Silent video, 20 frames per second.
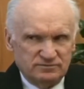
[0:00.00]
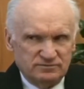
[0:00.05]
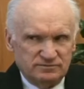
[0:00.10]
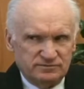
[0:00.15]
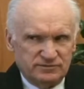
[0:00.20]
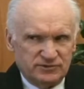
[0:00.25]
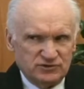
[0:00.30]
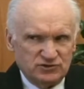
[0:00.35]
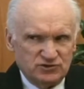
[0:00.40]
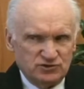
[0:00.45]

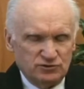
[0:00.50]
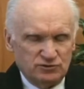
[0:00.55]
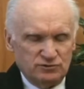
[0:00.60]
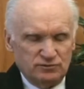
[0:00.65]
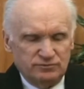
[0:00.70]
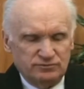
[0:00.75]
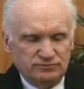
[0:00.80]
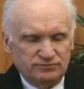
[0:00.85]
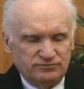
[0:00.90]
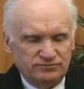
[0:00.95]

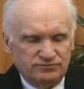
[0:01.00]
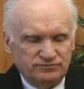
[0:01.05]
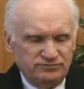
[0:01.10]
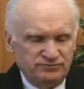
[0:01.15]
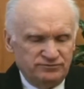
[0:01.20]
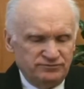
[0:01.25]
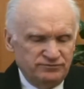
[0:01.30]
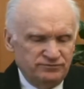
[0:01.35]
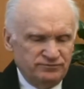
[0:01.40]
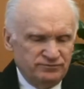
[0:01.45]
Причем
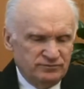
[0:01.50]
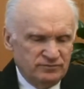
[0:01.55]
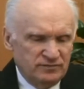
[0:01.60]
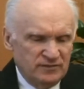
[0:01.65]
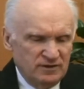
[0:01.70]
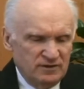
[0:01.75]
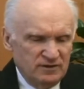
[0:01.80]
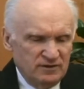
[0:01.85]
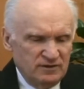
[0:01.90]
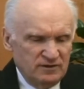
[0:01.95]

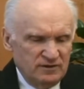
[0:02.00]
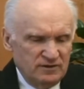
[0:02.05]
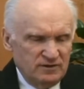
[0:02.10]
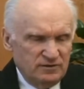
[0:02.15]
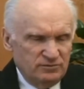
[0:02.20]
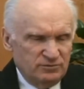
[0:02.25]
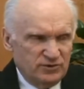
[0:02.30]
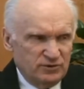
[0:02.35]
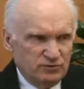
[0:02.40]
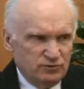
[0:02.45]

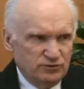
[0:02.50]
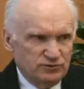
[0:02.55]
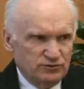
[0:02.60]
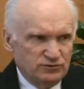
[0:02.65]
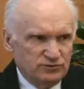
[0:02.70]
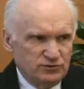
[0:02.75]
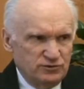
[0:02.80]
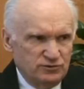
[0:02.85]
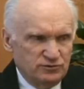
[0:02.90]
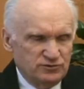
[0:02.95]

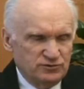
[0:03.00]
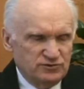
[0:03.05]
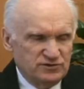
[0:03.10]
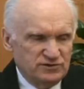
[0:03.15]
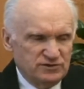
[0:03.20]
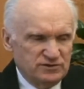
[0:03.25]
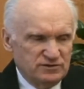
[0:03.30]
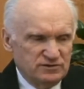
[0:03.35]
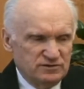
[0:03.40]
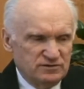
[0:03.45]
приходят
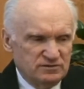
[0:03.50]
люди